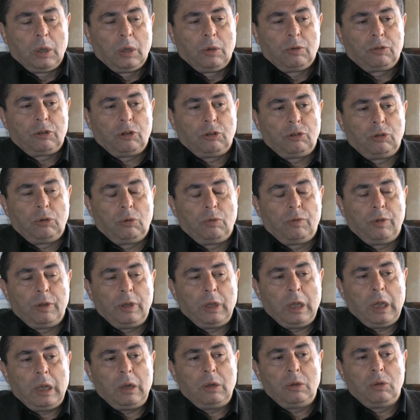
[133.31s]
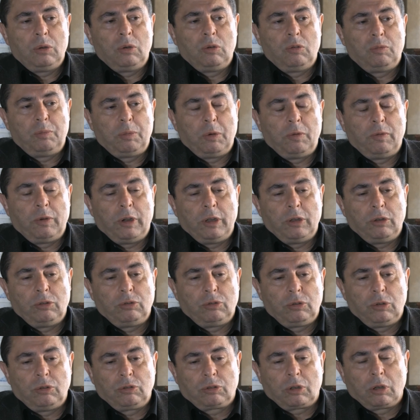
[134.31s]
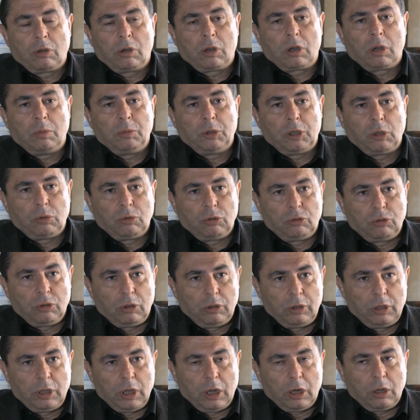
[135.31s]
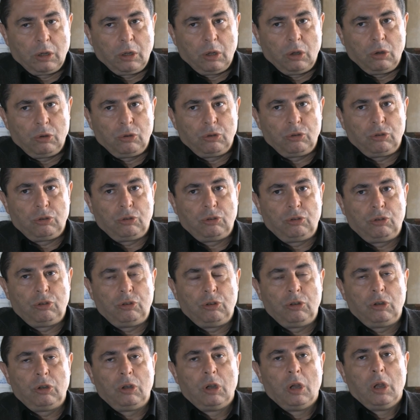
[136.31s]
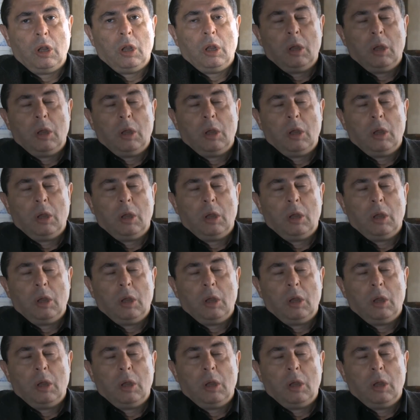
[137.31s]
w czasie Juwenaliów, powołania Studenckiego Komitetu Solidarności.